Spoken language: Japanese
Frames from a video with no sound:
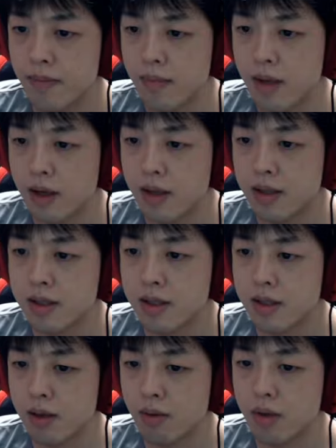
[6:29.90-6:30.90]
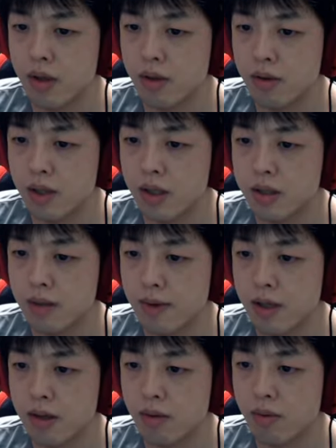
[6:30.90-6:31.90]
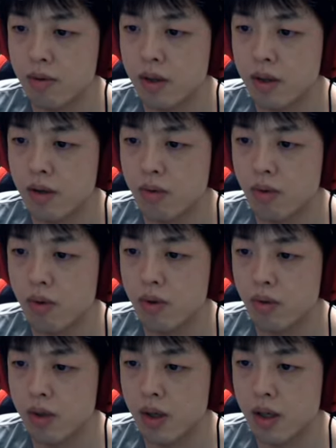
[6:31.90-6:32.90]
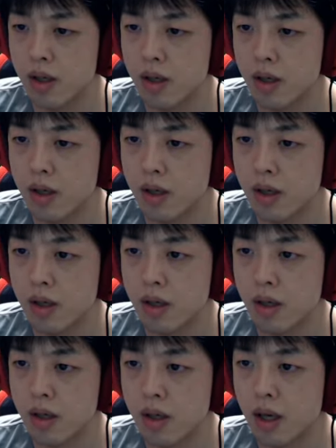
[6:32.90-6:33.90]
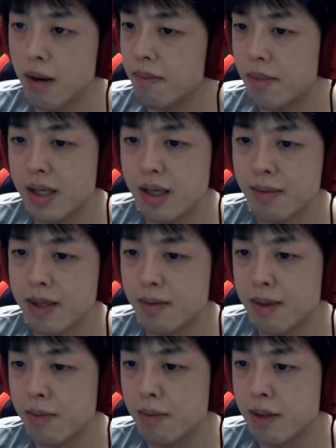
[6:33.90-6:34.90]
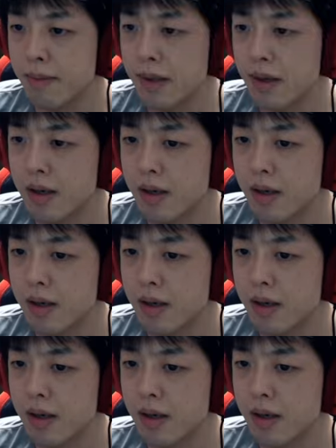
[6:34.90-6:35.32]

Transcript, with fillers: えー、ラジカセが置いてある電池はまだ残っていて動くようだ。いや、まだまだまだまだまだ。